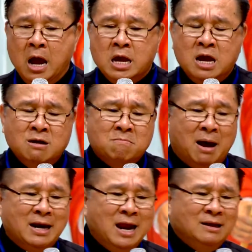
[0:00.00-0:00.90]
Nhưng mà
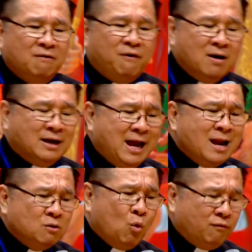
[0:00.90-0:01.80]
đến cái phần kết
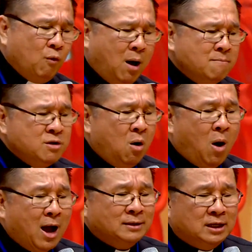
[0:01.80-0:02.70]
của Phúc âm
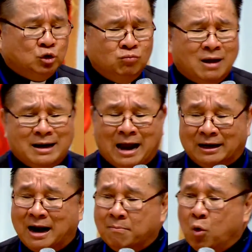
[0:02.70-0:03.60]
Gioan thì chúng ta đặt
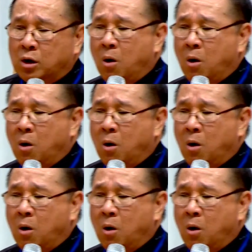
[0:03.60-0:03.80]
ra một